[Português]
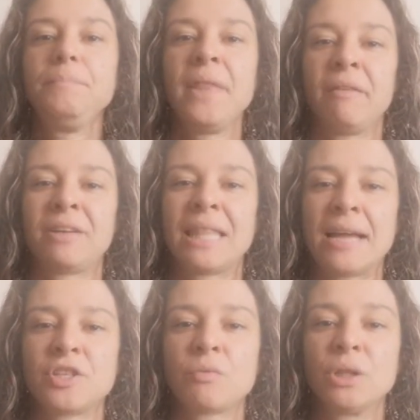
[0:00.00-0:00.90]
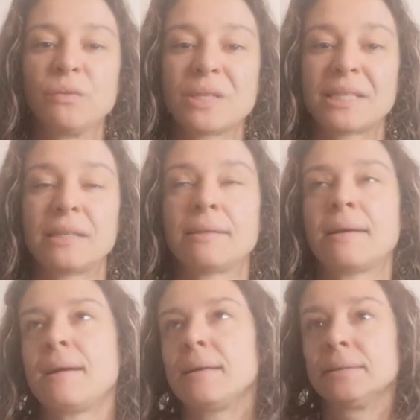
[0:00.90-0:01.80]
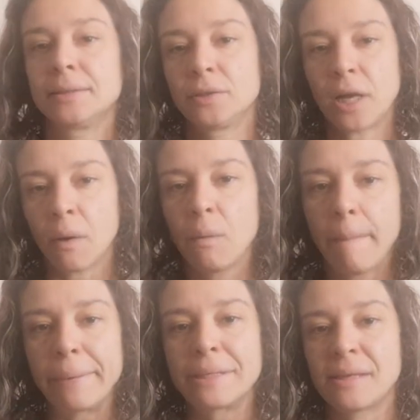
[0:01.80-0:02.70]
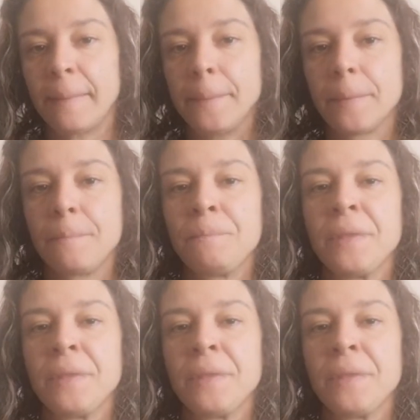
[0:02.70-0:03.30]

Na verdade, quando você está andando na rua, por exemplo,